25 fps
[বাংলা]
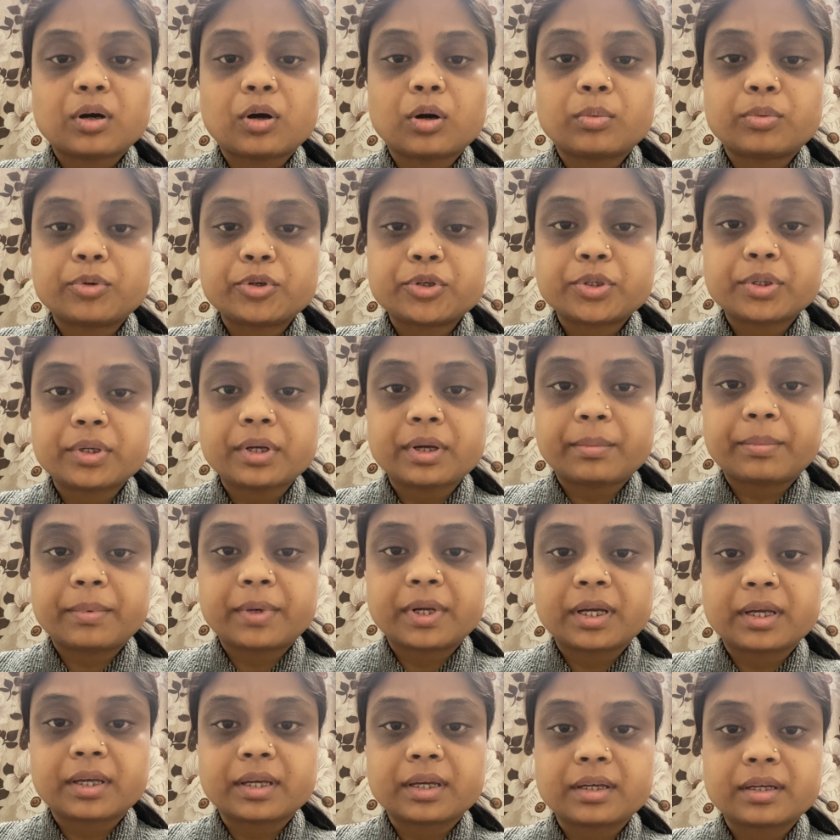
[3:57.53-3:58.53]
অবশ্যই
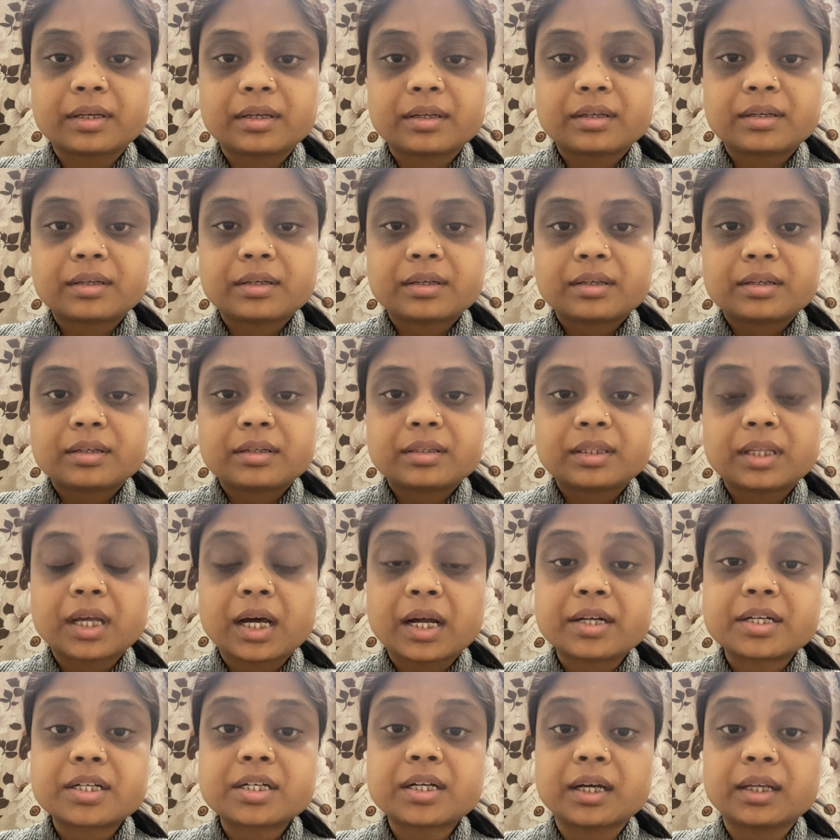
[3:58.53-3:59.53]
আপনাকে
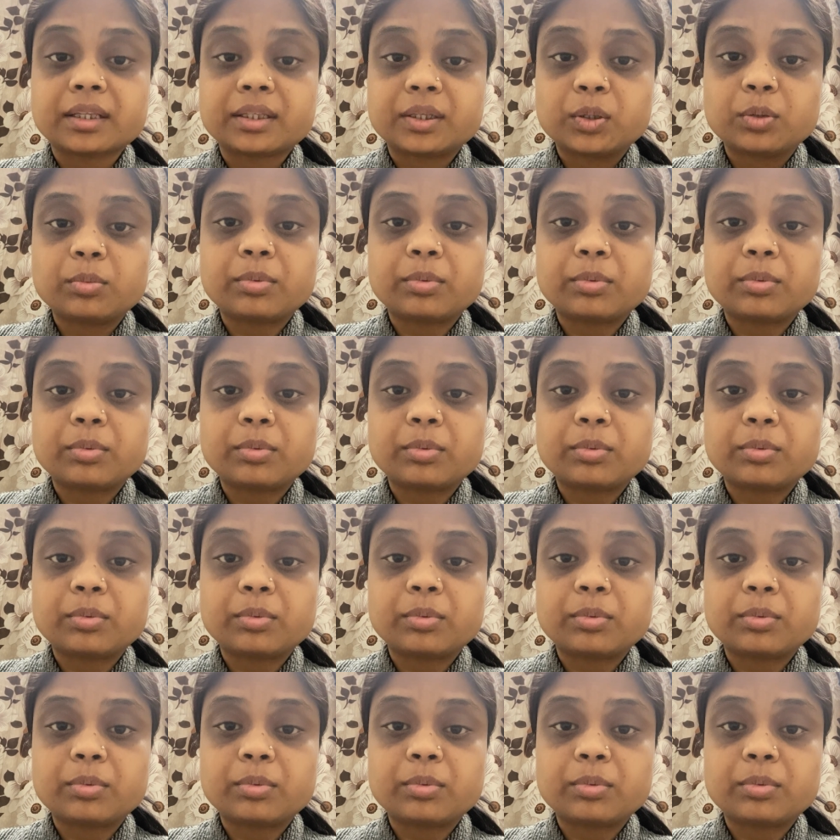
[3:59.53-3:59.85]
তার সাথেও